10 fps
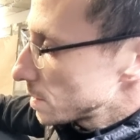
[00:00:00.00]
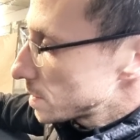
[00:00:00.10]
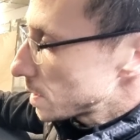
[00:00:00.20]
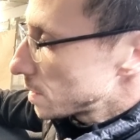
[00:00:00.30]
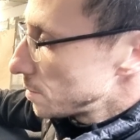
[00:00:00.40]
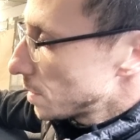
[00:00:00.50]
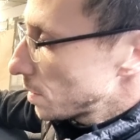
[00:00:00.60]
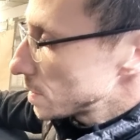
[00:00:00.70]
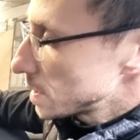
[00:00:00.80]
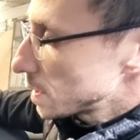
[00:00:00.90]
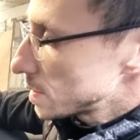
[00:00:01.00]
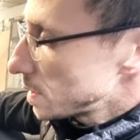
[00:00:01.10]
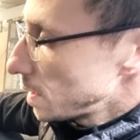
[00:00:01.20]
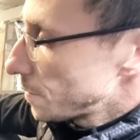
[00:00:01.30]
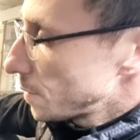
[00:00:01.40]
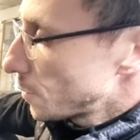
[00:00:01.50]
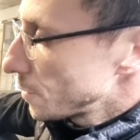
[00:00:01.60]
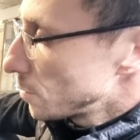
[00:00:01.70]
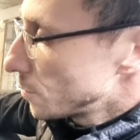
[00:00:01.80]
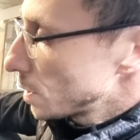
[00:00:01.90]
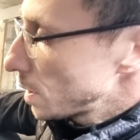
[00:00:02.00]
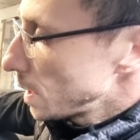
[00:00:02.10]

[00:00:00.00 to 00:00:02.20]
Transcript: certainement. Ça, c'est la FM, on vient de voir.